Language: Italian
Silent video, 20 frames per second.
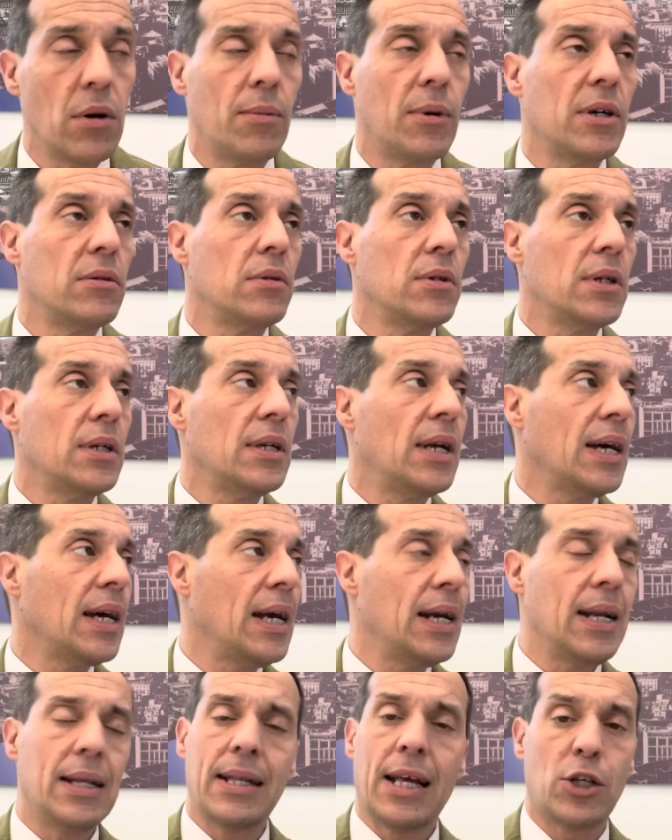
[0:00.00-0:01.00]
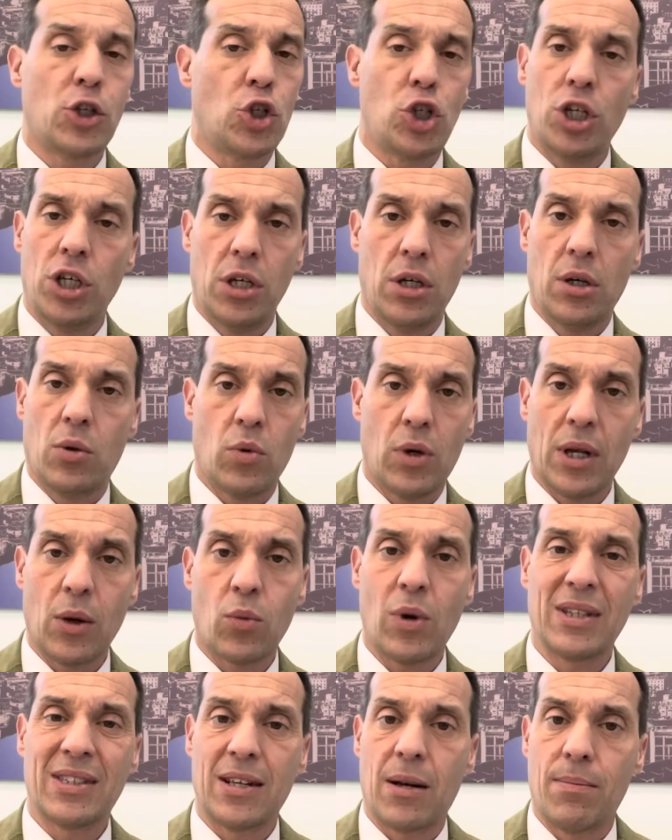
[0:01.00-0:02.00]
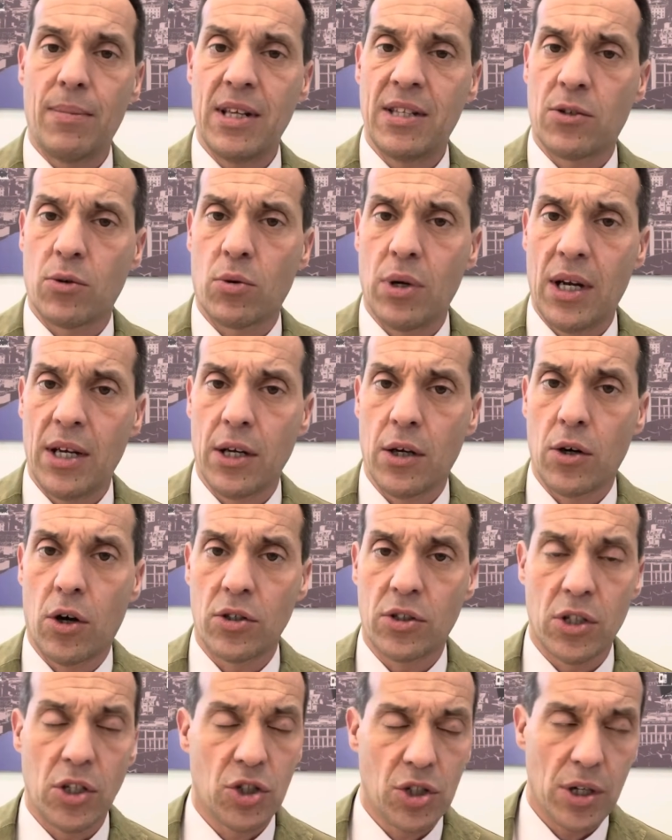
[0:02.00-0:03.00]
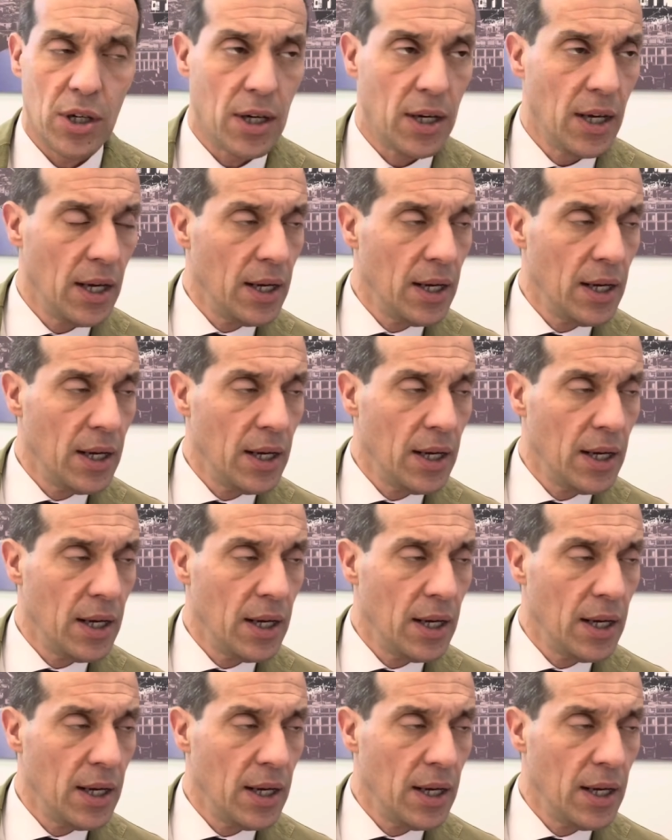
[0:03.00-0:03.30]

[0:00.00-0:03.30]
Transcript: ma una gara da 5, da 4,5 quella di Kostic, eh,